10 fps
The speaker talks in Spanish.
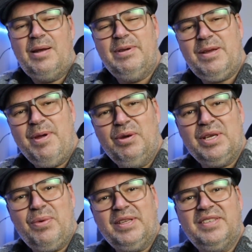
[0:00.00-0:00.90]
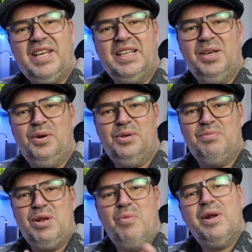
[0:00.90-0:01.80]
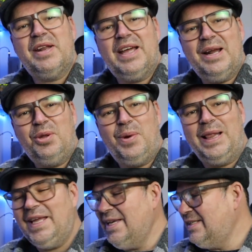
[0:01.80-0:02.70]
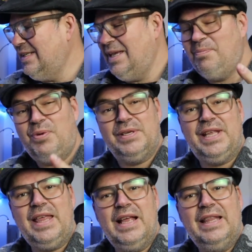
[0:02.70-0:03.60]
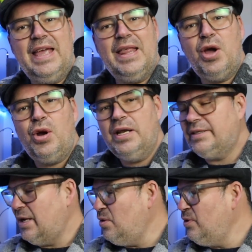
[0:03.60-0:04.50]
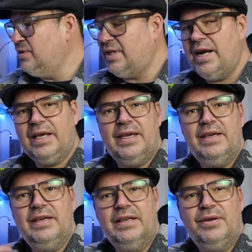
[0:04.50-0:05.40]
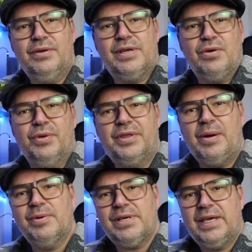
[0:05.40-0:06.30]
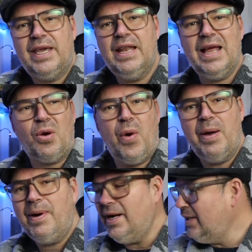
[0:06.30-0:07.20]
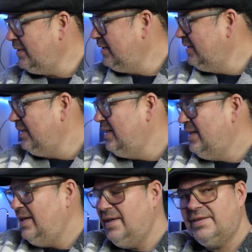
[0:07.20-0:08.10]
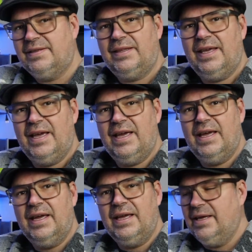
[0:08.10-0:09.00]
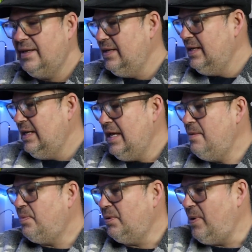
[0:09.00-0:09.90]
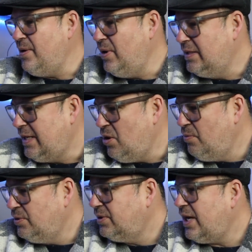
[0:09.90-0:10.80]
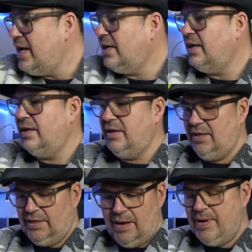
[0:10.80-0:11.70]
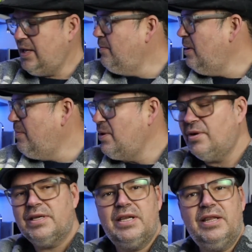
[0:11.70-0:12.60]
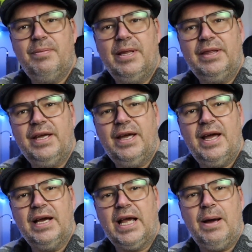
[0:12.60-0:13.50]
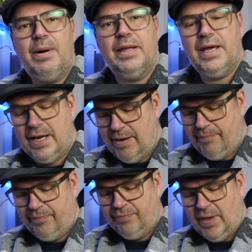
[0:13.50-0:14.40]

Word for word: tal mis amigos de Cuates Tácticos? Mi nombre es Ricardo Valdés y pues nada, el día de hoy les quiero mostrar aquí, nos encontramos aquí en la cueva. Este, y pues bueno, les quiero mostrar, ya ven que mi hermano recientemente acaba de